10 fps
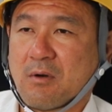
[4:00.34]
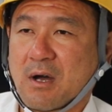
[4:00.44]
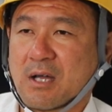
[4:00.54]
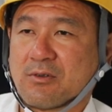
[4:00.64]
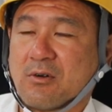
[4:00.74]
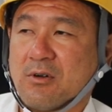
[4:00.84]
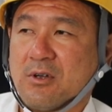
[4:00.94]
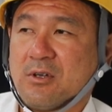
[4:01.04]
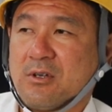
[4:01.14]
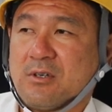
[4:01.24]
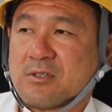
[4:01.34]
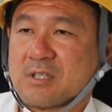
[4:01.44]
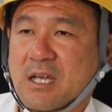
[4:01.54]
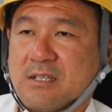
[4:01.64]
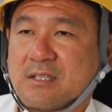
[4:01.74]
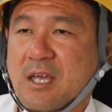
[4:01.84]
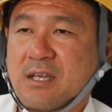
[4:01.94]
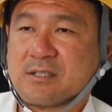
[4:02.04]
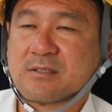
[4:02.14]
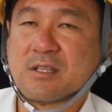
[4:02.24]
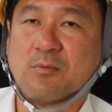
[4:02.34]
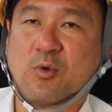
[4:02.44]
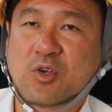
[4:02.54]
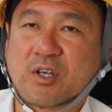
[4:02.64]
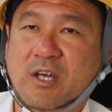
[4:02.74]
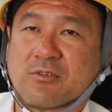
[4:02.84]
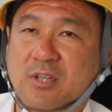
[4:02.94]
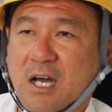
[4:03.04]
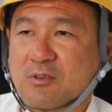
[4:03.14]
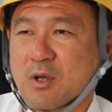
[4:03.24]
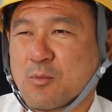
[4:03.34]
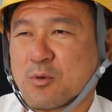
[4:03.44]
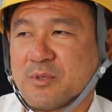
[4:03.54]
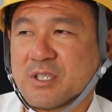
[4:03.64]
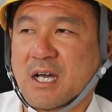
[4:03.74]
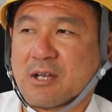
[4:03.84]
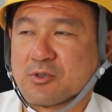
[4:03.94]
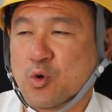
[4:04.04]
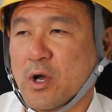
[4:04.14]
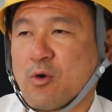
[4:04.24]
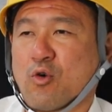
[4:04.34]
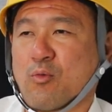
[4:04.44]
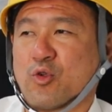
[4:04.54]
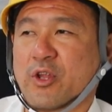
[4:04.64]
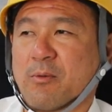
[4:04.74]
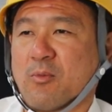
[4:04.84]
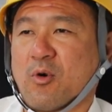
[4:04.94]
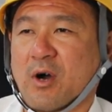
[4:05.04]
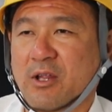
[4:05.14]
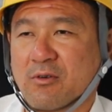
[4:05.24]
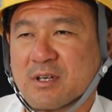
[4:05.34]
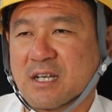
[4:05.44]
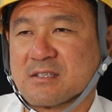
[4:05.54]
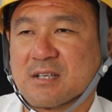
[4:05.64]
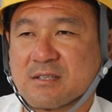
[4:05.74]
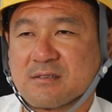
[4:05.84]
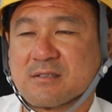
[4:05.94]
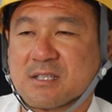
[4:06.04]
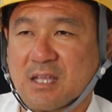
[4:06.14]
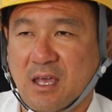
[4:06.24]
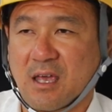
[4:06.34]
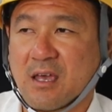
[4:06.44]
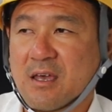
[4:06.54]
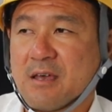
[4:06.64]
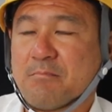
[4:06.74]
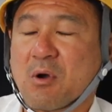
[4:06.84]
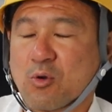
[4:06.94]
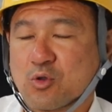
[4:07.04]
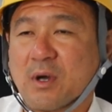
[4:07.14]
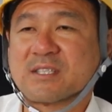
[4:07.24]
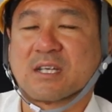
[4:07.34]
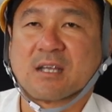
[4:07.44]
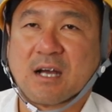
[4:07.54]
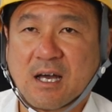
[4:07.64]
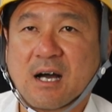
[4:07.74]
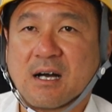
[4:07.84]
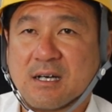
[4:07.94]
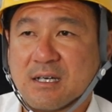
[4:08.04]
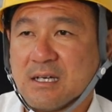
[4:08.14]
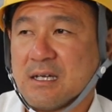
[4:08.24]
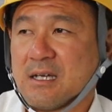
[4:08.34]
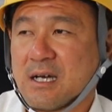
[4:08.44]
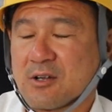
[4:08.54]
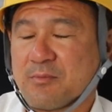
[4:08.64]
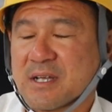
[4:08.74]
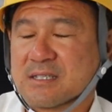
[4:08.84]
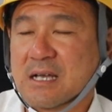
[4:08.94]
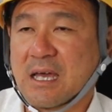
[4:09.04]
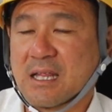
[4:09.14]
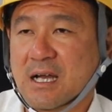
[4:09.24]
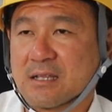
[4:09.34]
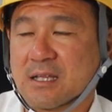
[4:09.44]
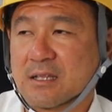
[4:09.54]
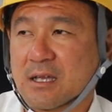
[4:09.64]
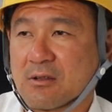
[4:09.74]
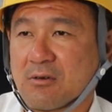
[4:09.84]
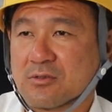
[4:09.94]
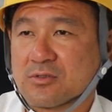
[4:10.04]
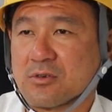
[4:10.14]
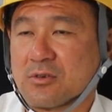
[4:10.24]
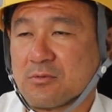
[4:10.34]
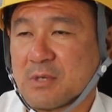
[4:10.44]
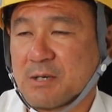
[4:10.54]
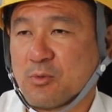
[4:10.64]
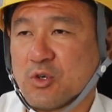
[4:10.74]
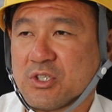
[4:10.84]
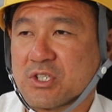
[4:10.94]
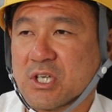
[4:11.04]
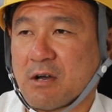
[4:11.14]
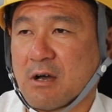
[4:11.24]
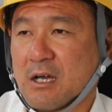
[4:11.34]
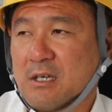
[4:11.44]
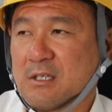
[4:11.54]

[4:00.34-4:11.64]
画はあの「再提出でももう一回読んであとはもうみんなあの初回訪問でもうあのガツガツ来て、まあ、断っちゃったからあの、まあ、使えなかったんだけどその、まあ、もう一社は